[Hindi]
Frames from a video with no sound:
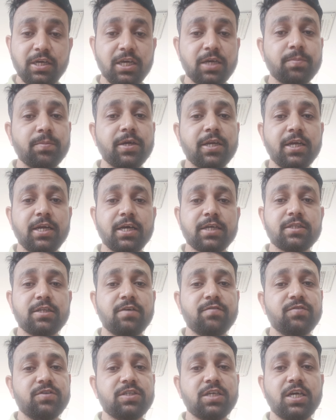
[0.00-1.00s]
एक महीना लगता
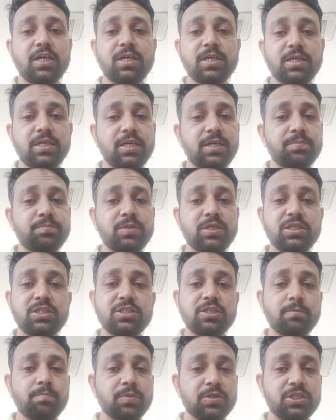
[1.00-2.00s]
है वीज़ा आने की यानी
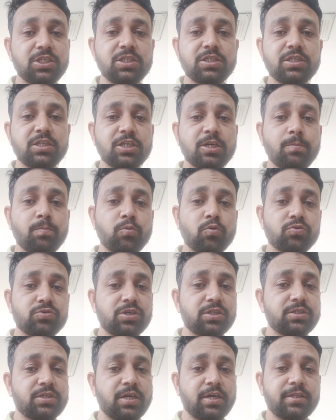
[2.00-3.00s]
बीस से पच्चीस दिन का
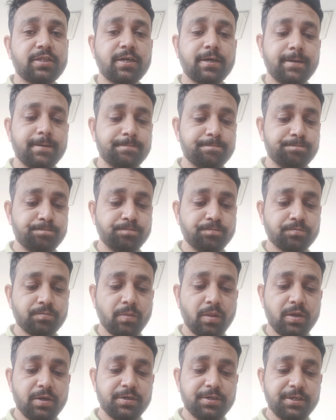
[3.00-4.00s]
प्रोसेस रहता है
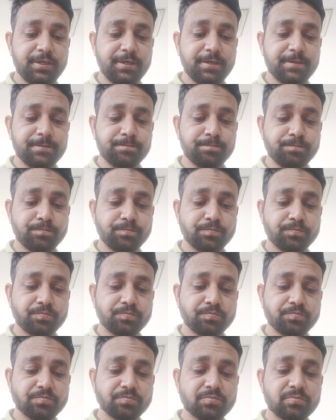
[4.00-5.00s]
ठीक है
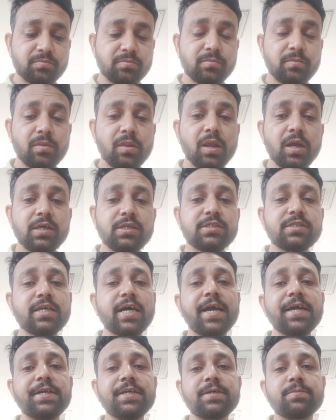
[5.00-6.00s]

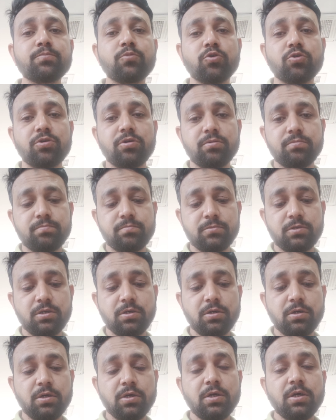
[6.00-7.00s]
साइनिंग बोर्ड
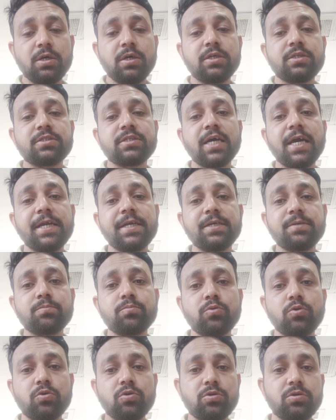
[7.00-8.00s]

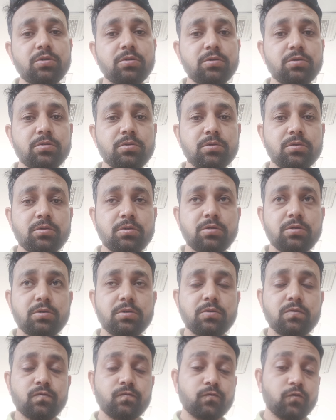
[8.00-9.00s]
साइनिंग बोर्ड
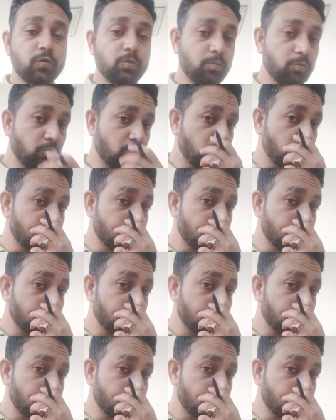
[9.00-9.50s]
वो बोर्ड